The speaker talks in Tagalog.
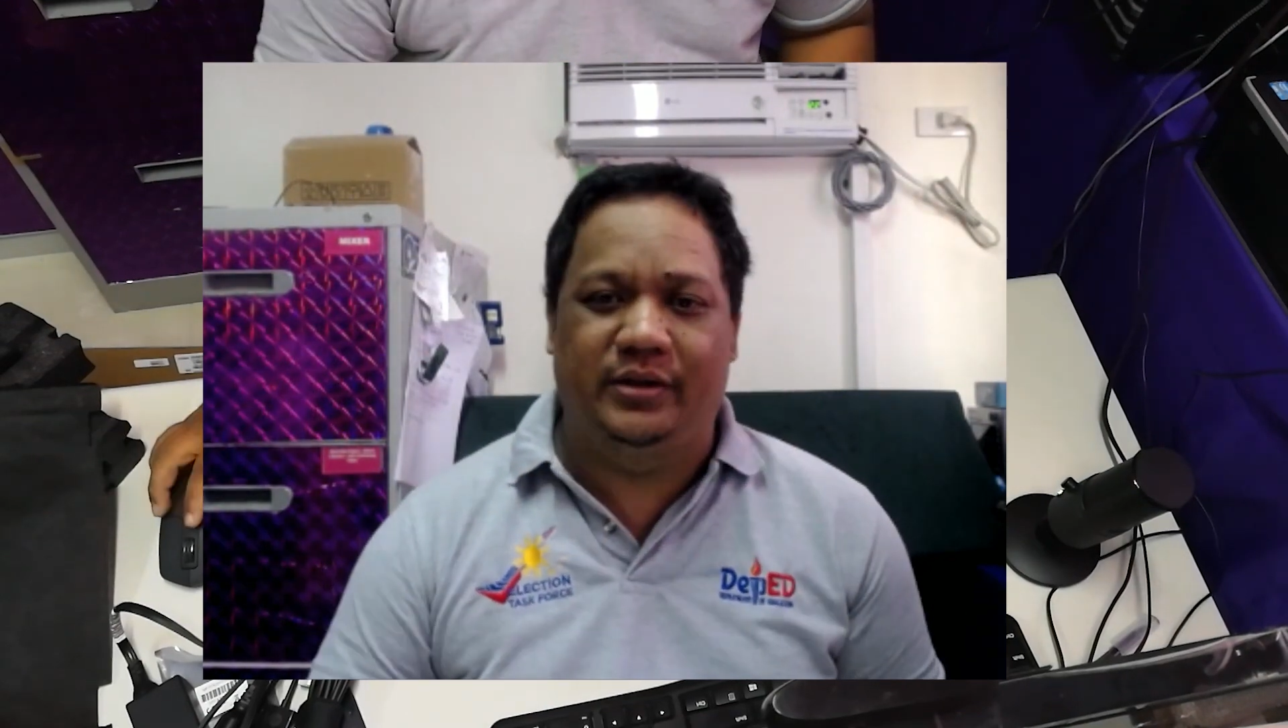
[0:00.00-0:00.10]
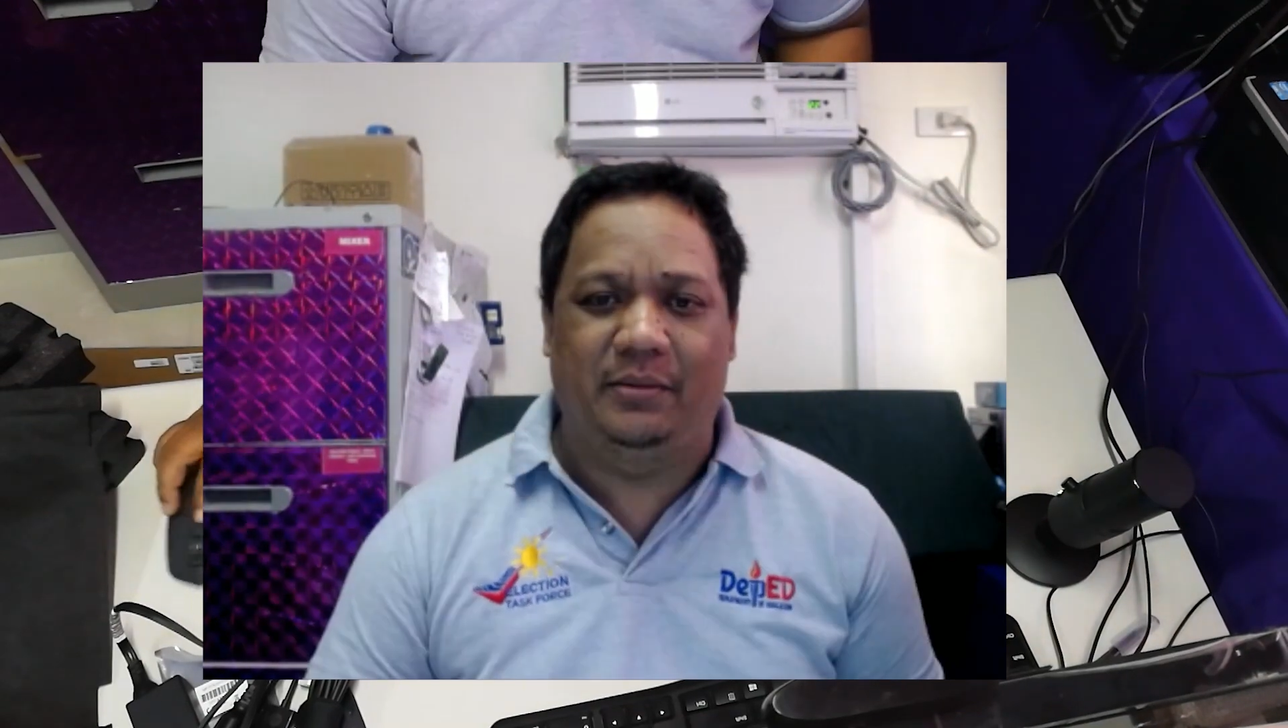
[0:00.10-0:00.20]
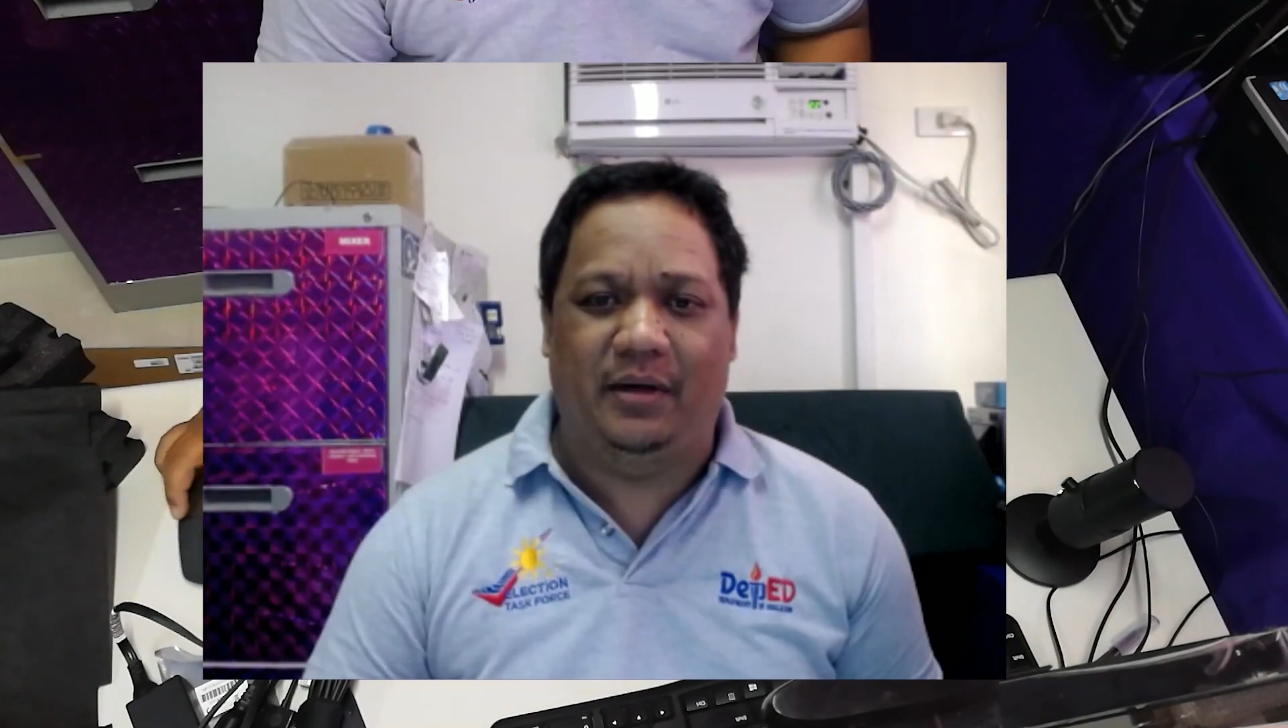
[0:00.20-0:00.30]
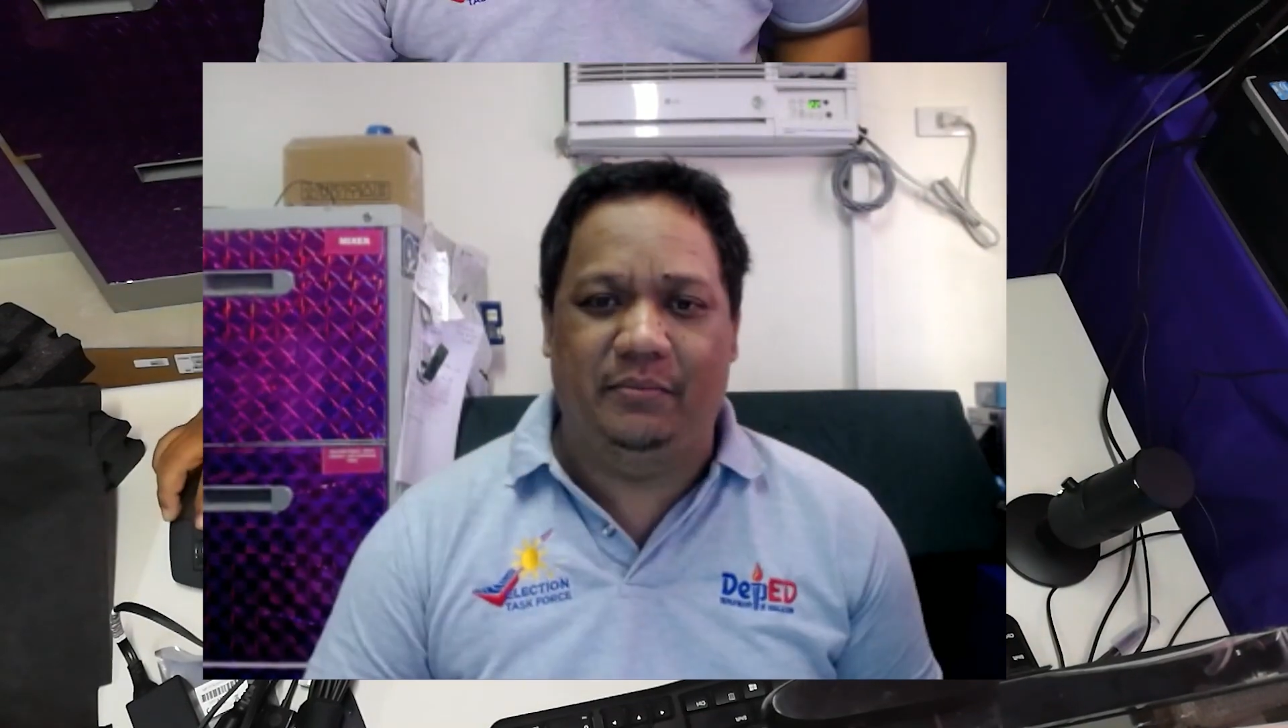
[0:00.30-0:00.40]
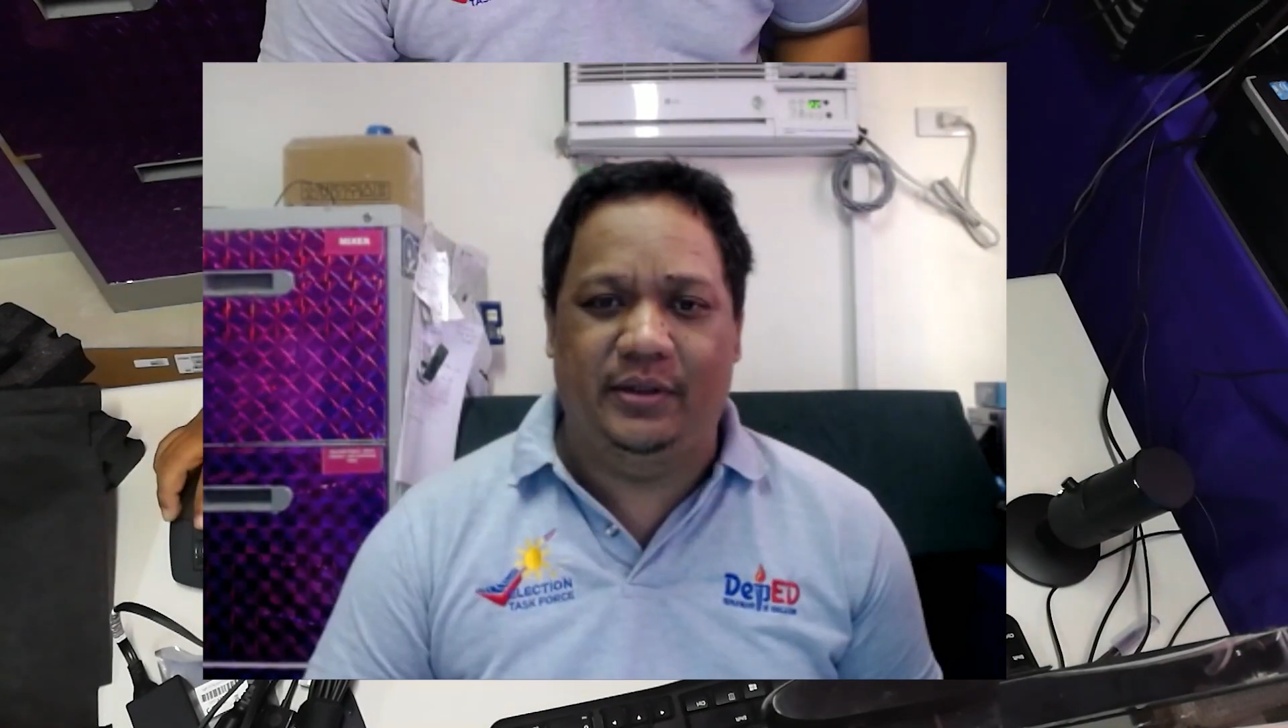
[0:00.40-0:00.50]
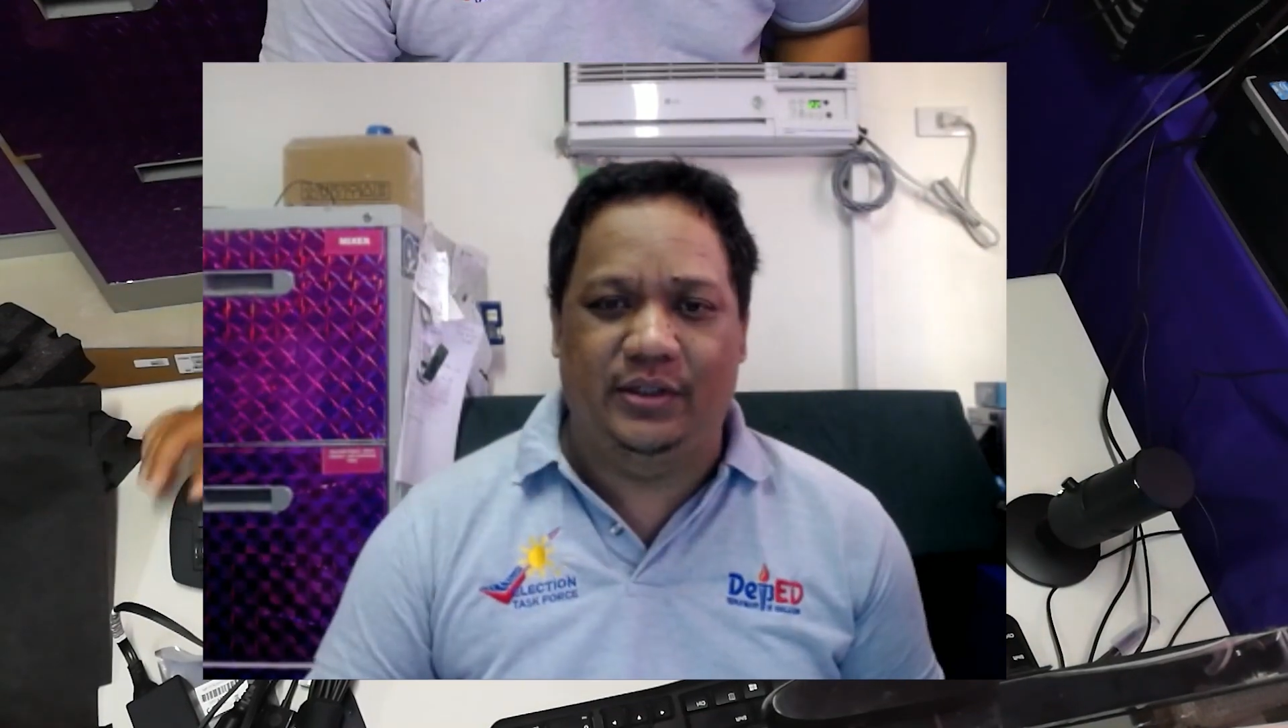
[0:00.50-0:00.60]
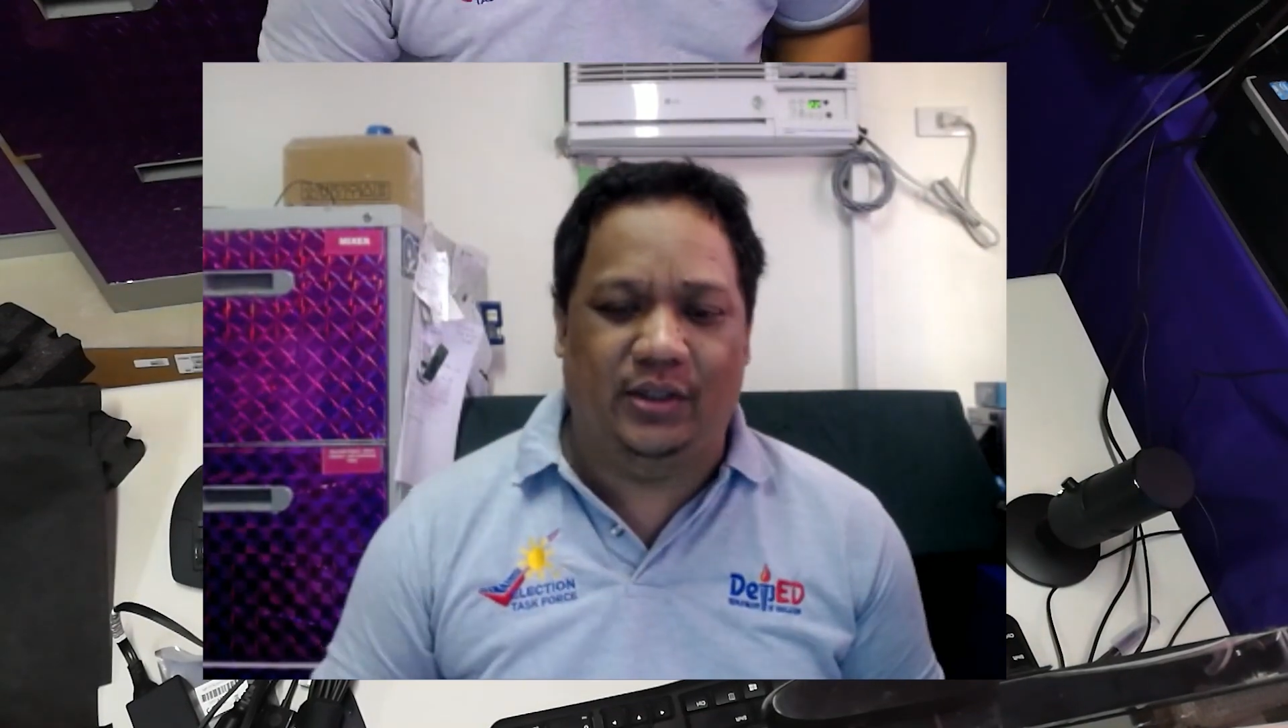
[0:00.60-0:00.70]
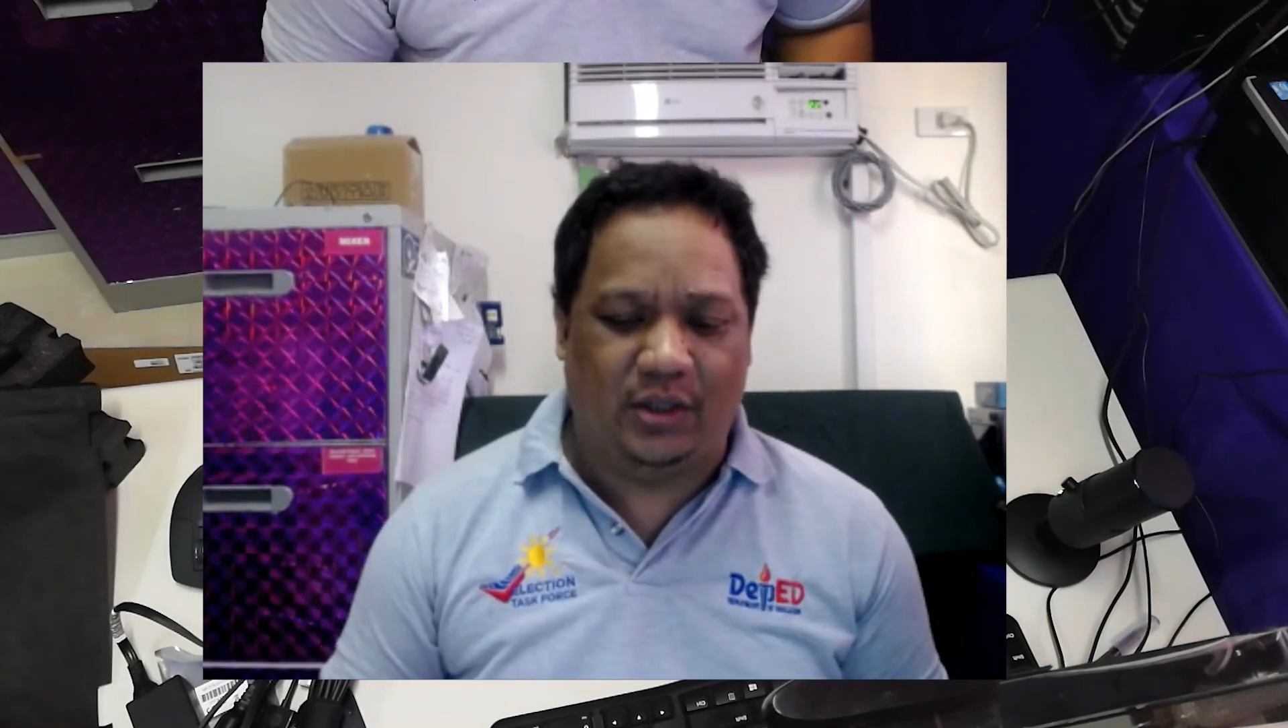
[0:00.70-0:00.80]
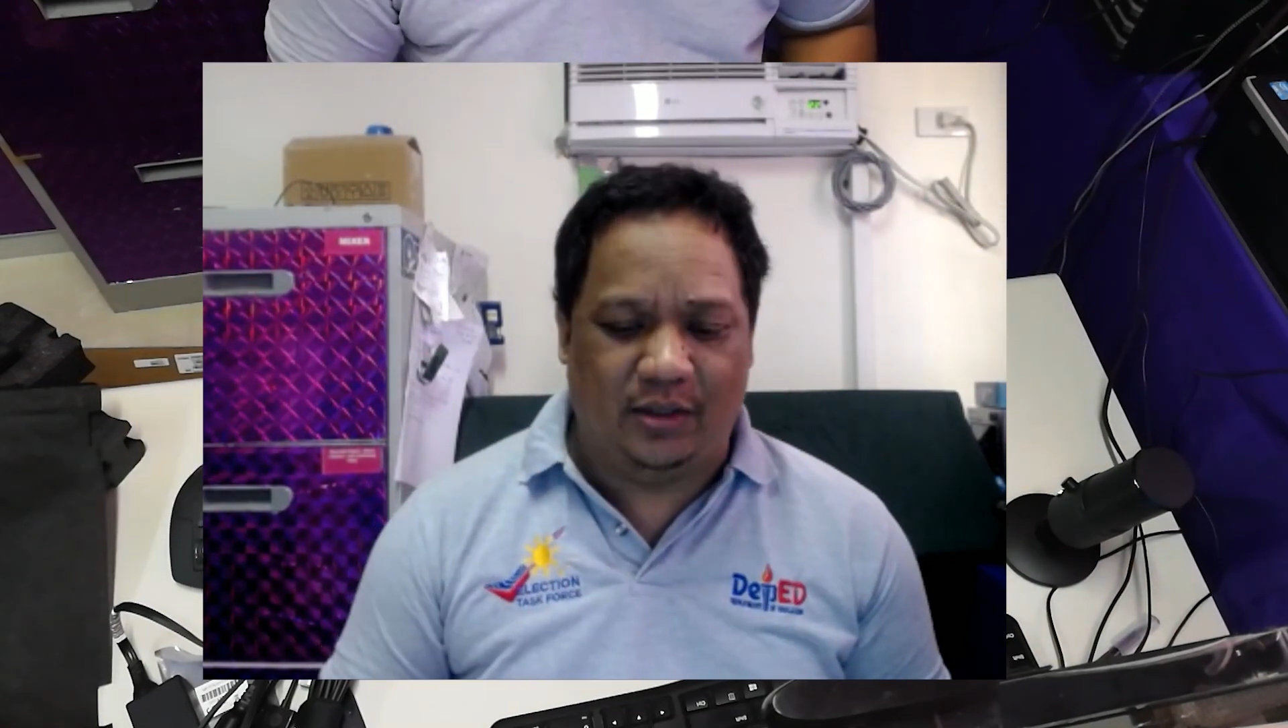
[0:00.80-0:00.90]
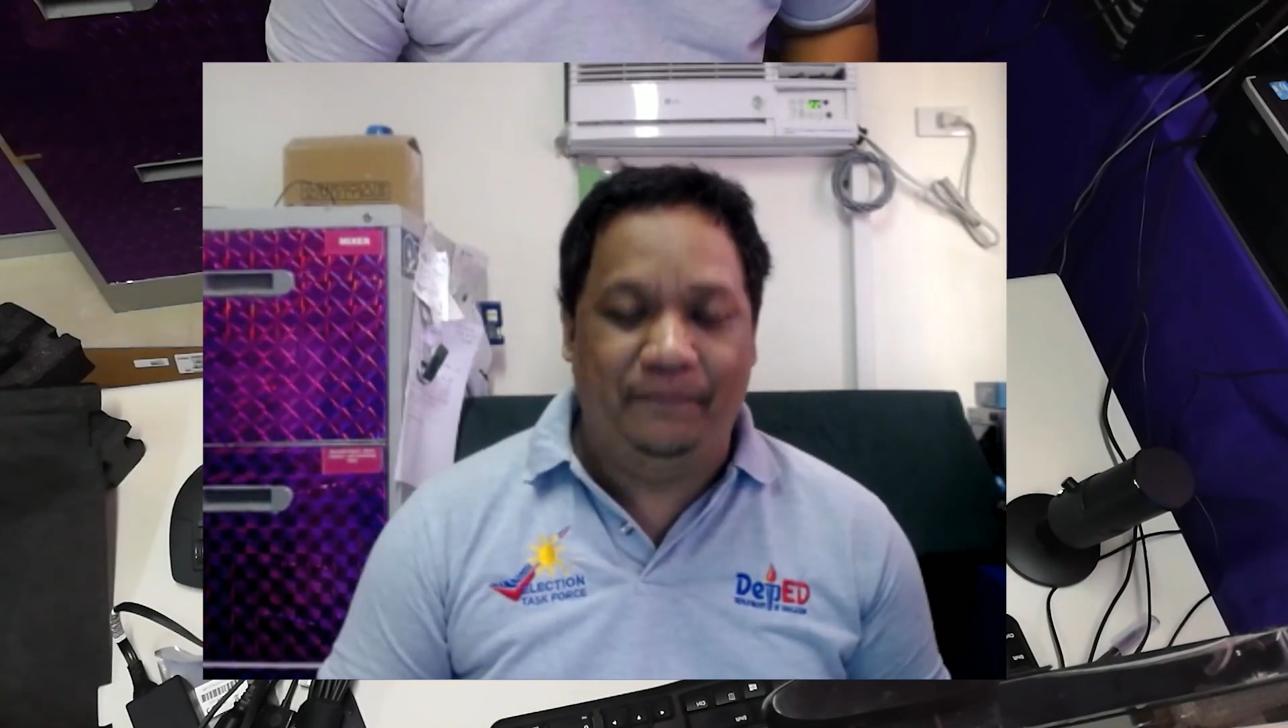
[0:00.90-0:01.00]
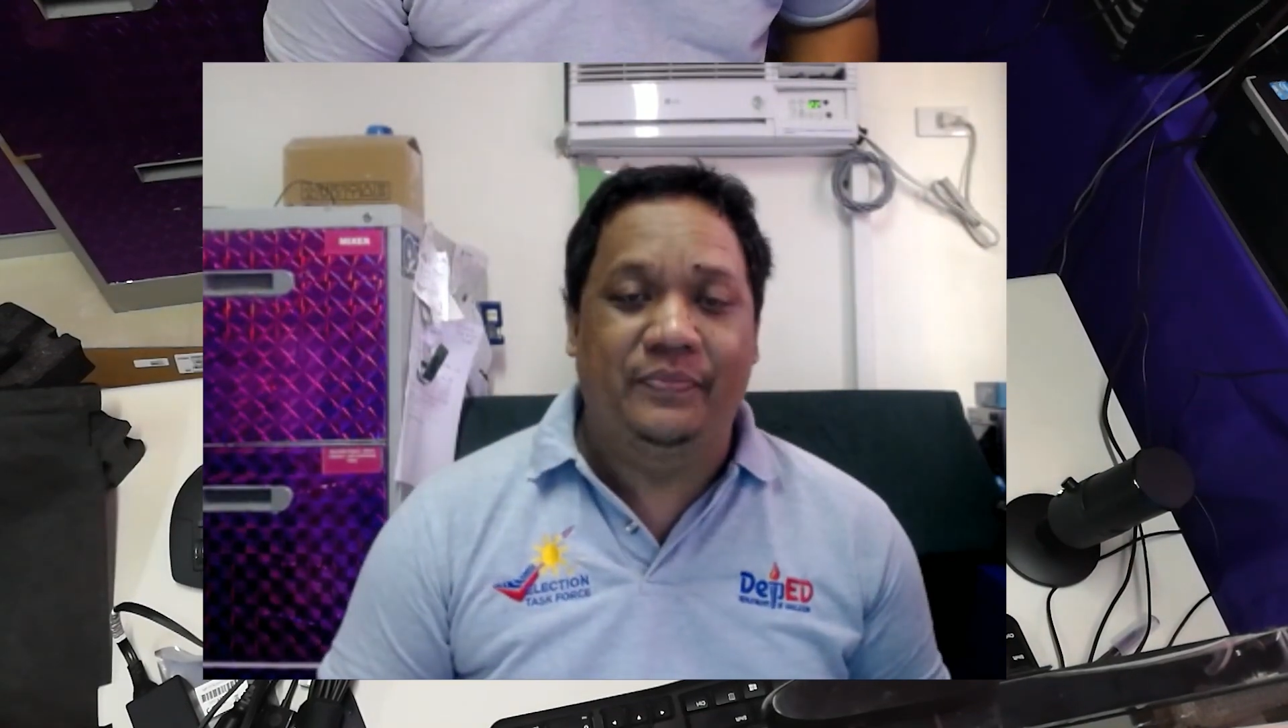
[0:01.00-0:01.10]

na mga video ko,